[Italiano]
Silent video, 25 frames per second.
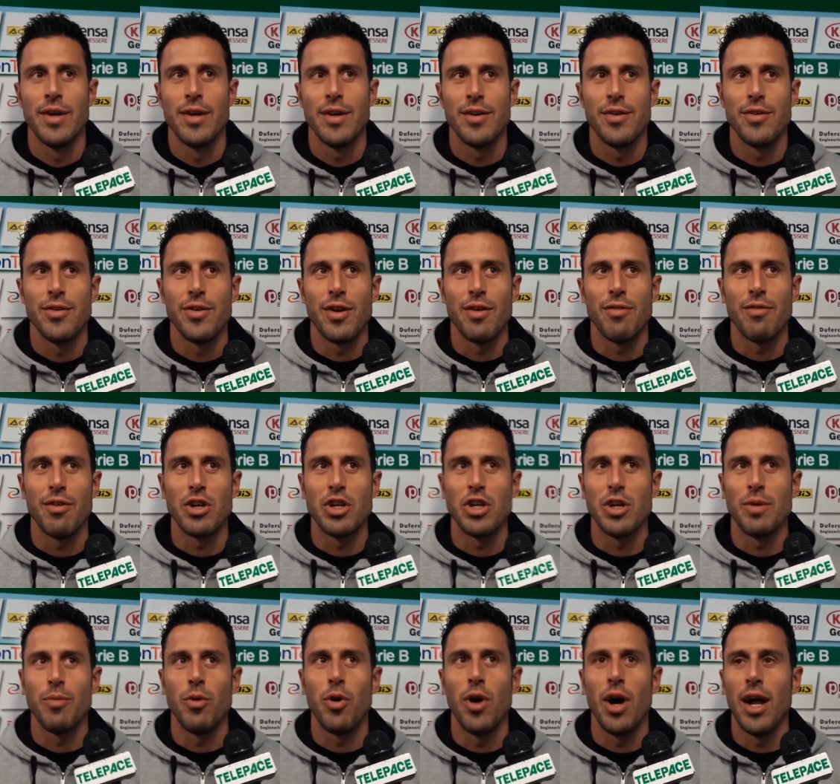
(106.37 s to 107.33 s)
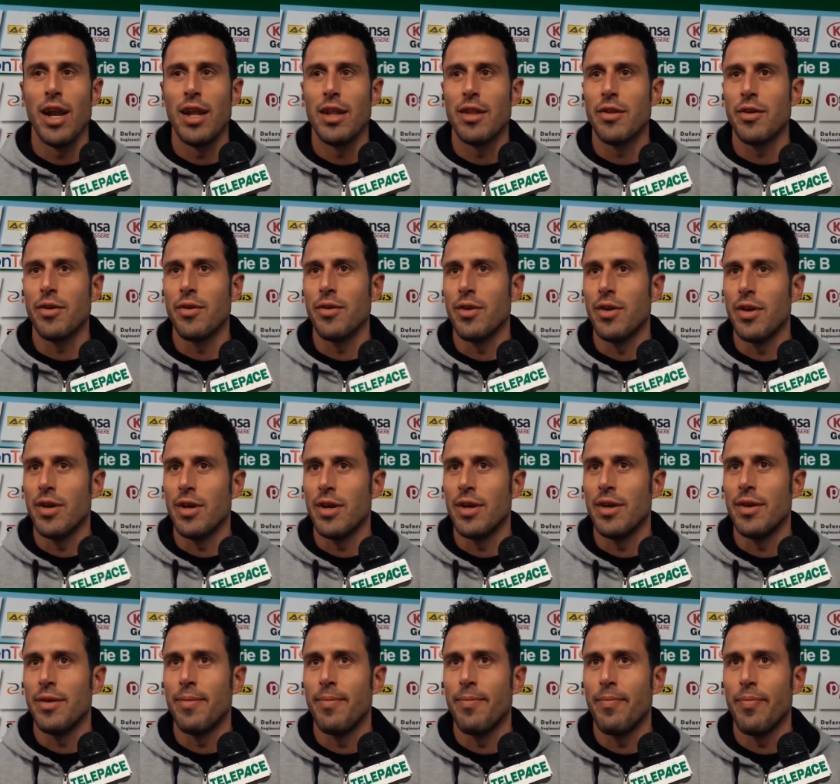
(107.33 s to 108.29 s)
ora facciamo altro
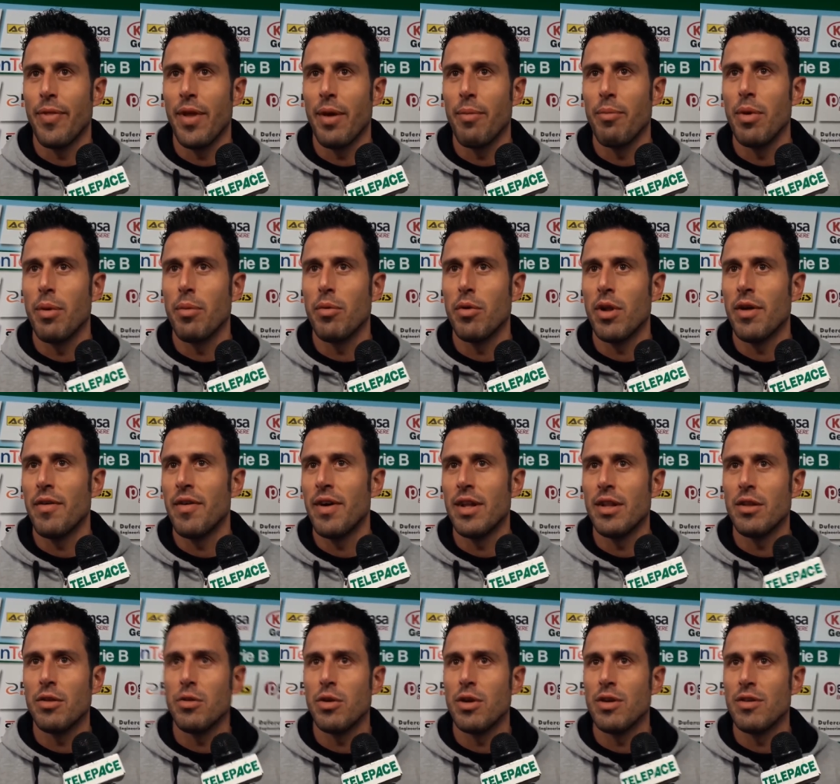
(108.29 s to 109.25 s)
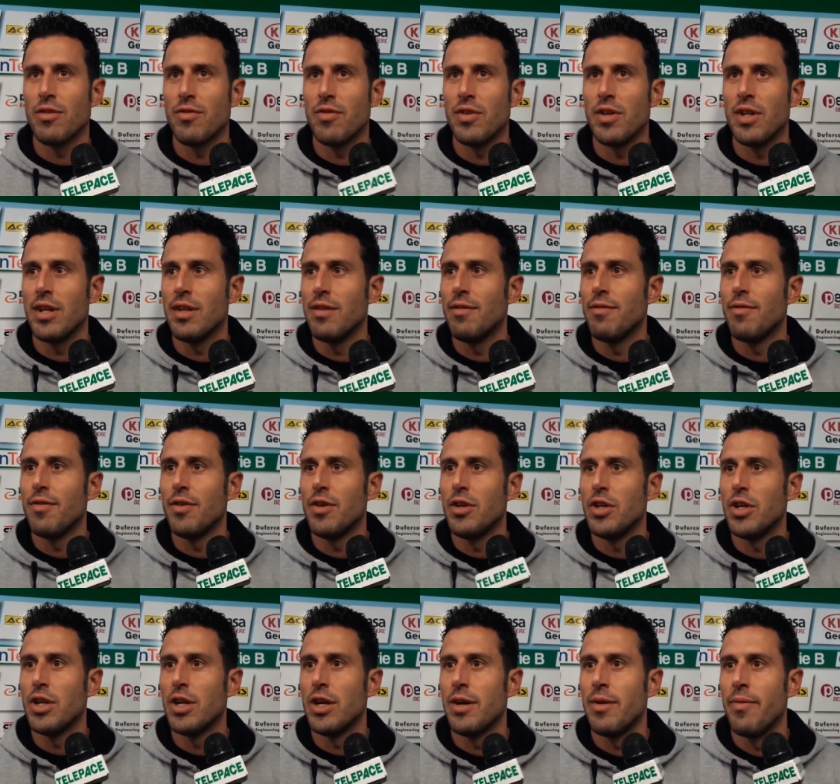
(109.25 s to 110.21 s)
e abbiamo davanti una sfida
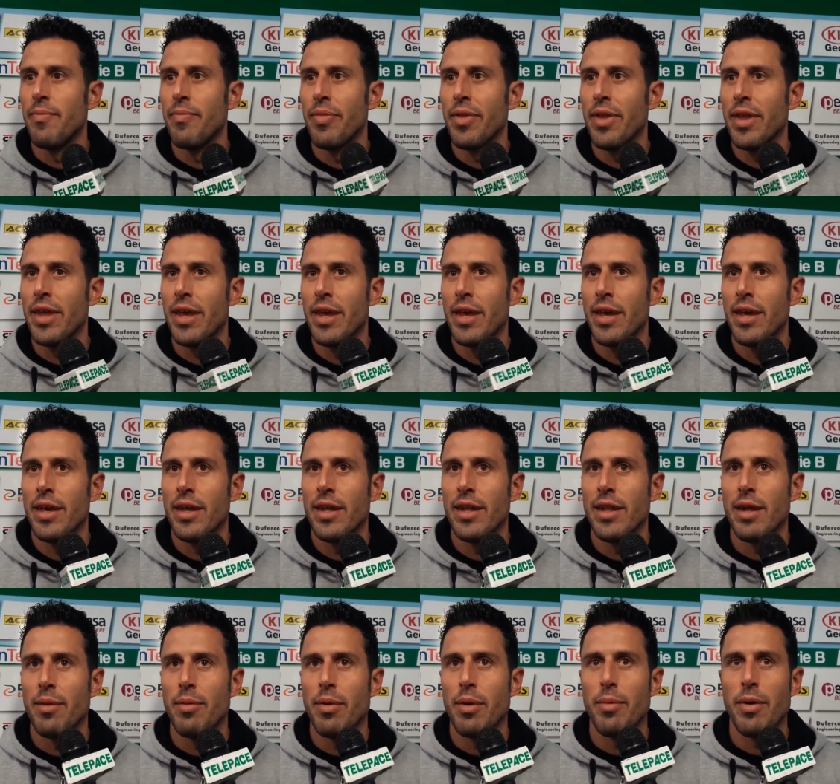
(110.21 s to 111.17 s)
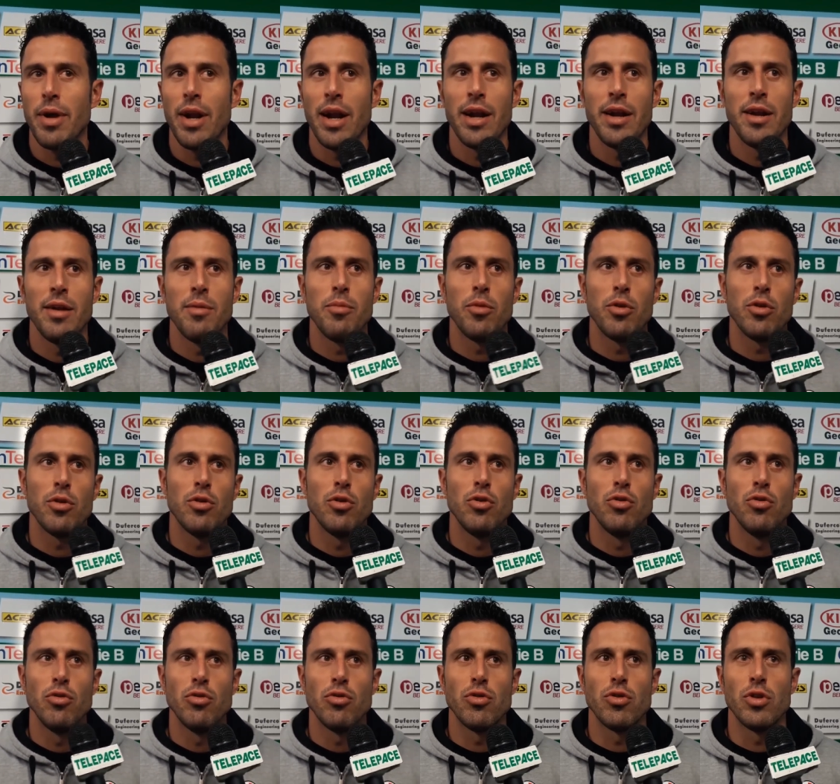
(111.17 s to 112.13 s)
difficile da preparare nel modo
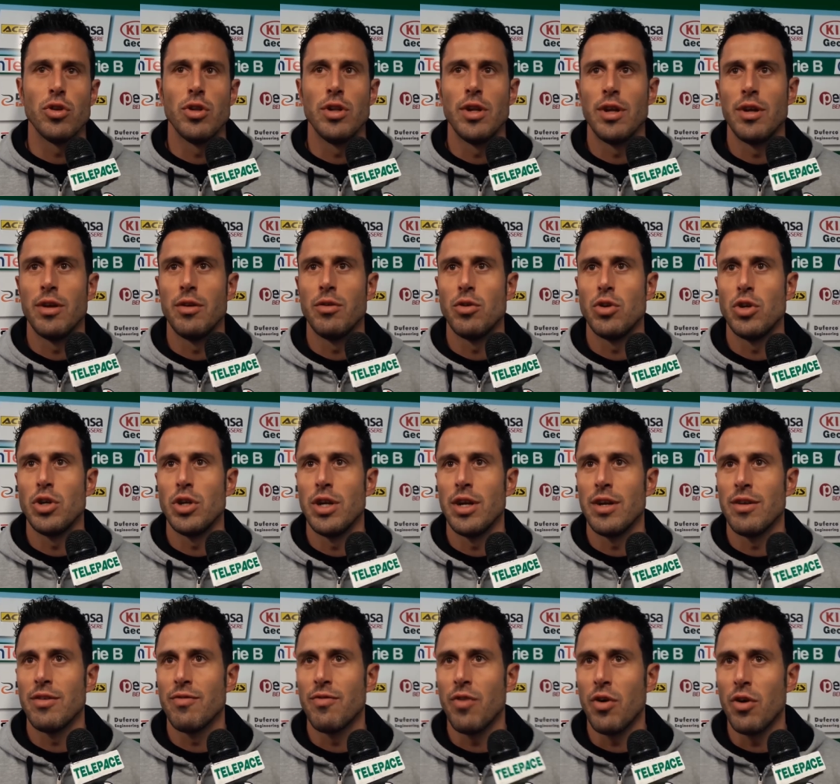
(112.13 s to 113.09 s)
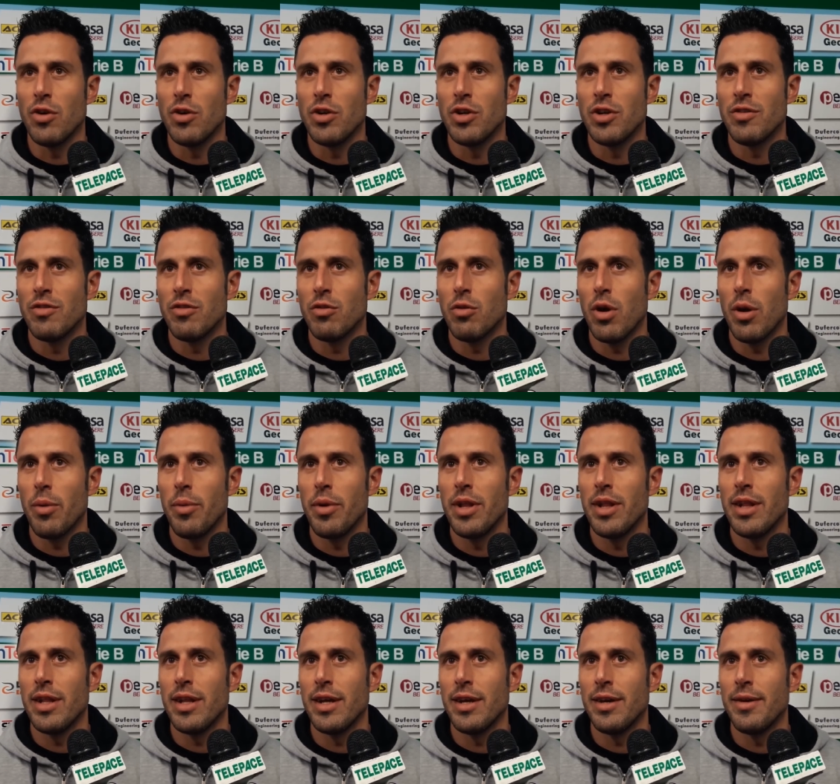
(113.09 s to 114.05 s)
giusto e da riuscire a svolgere
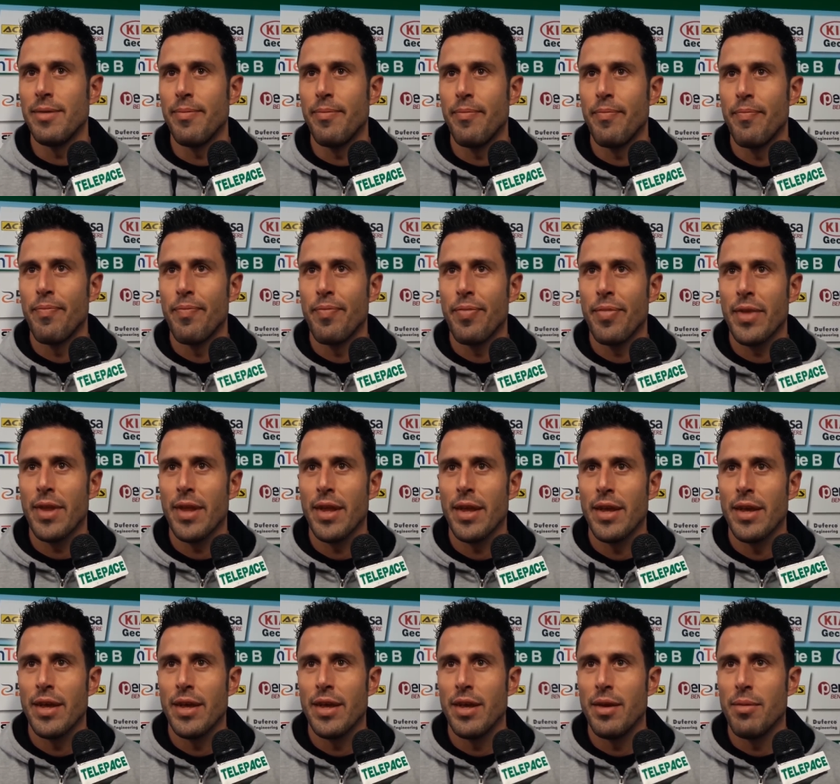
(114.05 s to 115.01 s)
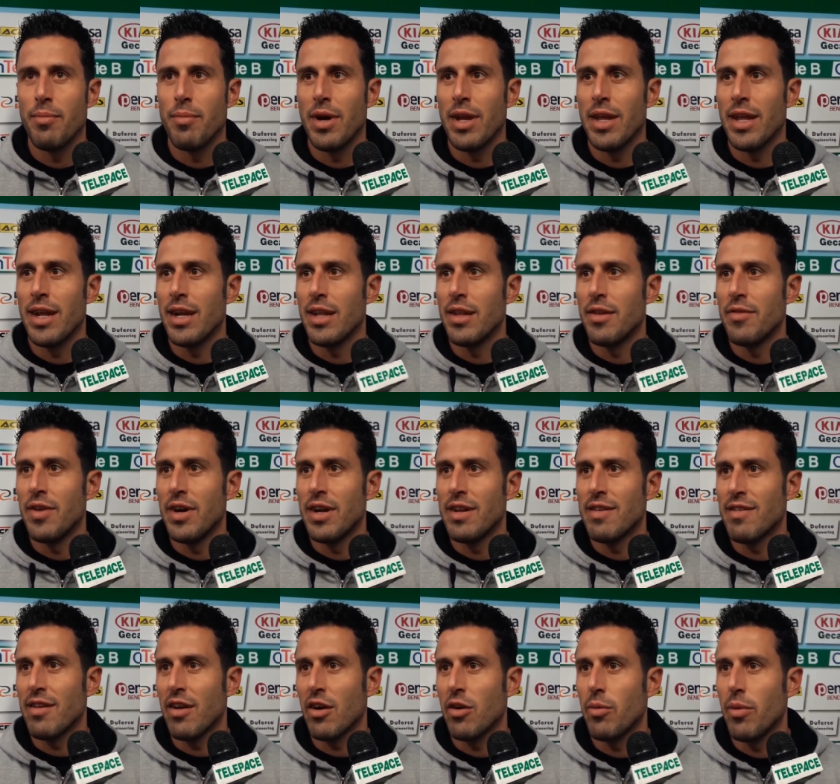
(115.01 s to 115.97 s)
sicuramente in maniera
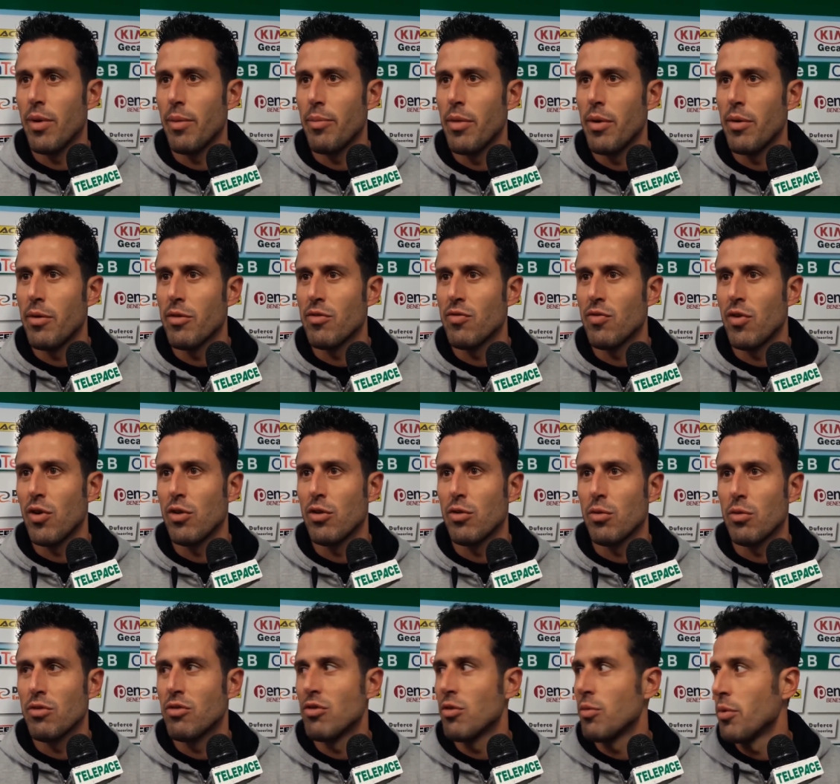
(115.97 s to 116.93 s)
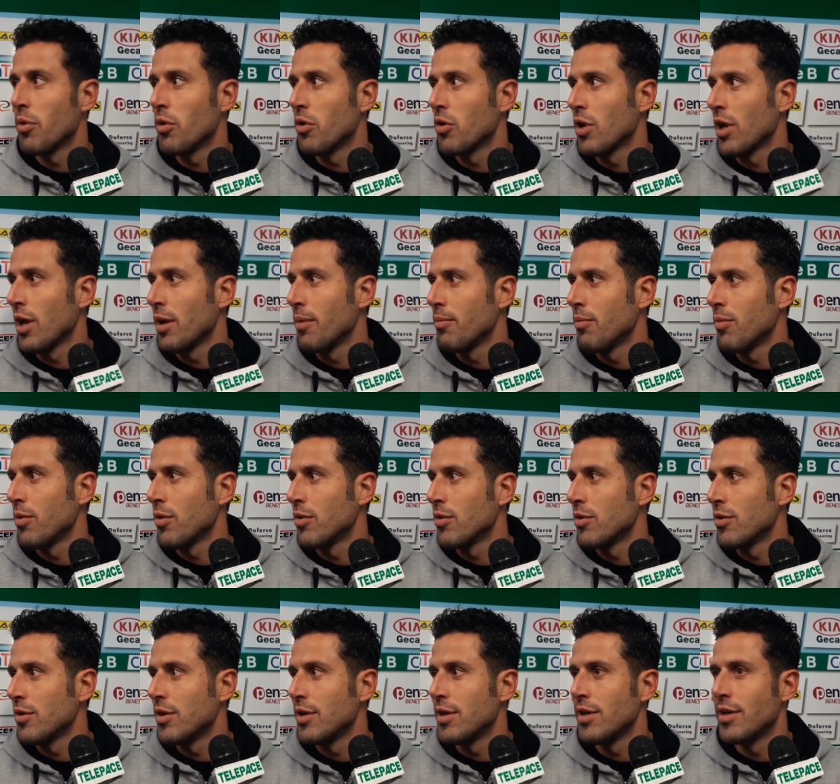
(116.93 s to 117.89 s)
diversa da come abbiamo svolto questo primo tempo,
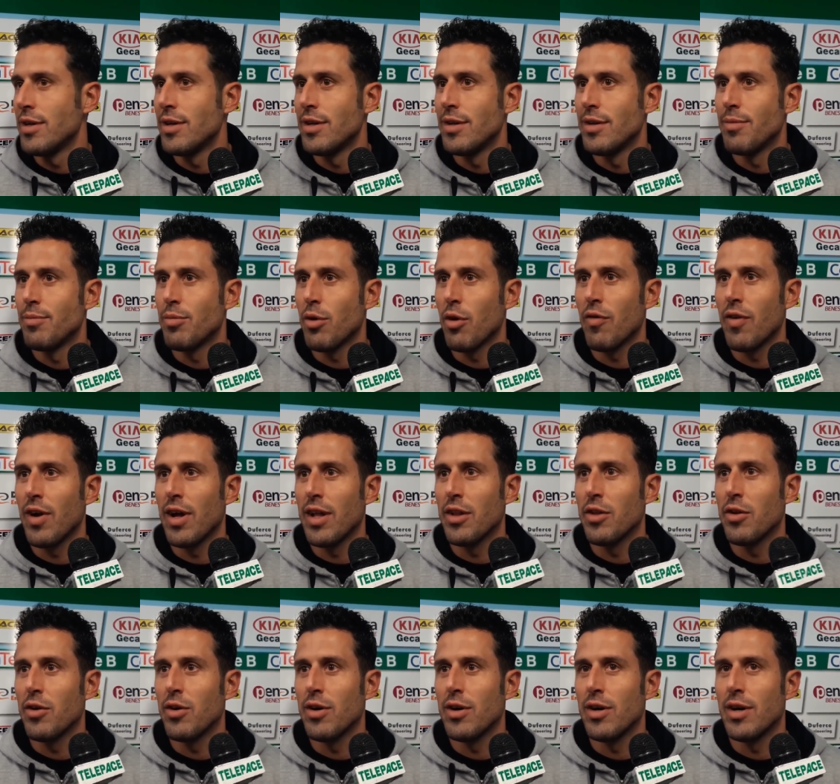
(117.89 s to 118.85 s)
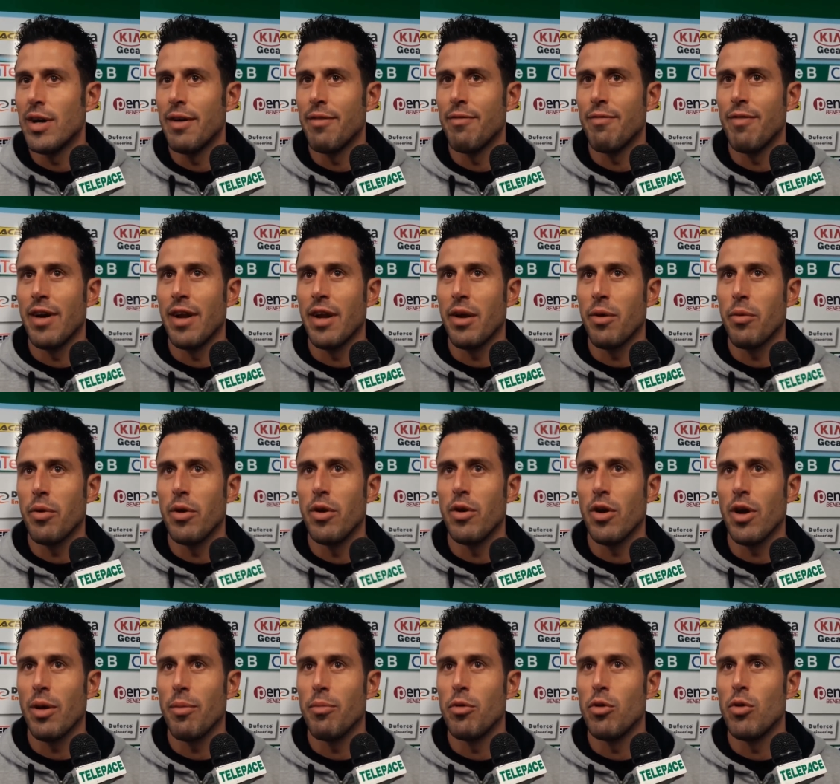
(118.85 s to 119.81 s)
eh, provando a fare quello
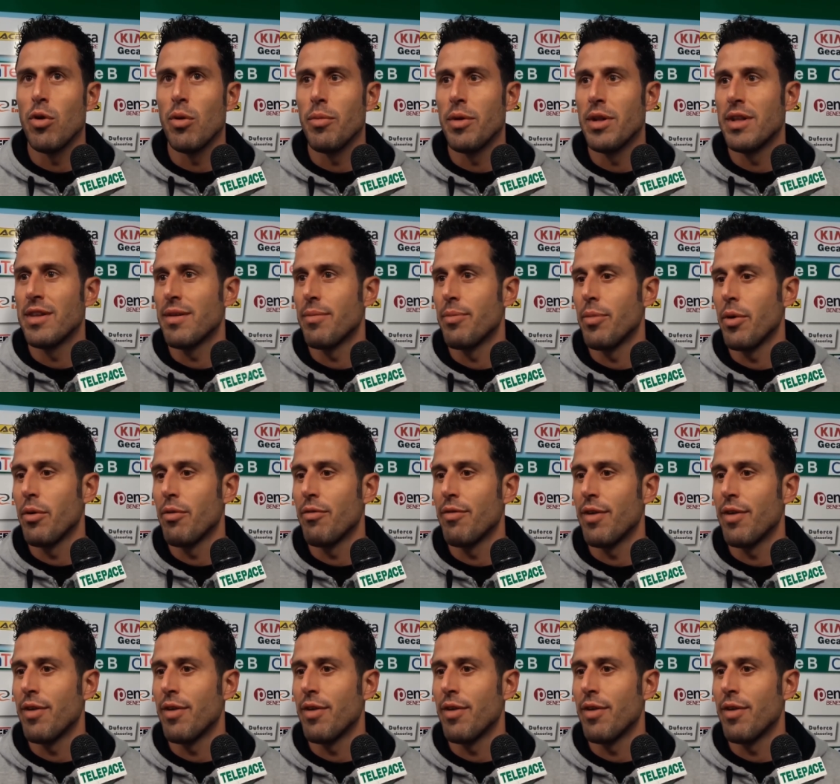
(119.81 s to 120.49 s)
che abitualmente sappiamo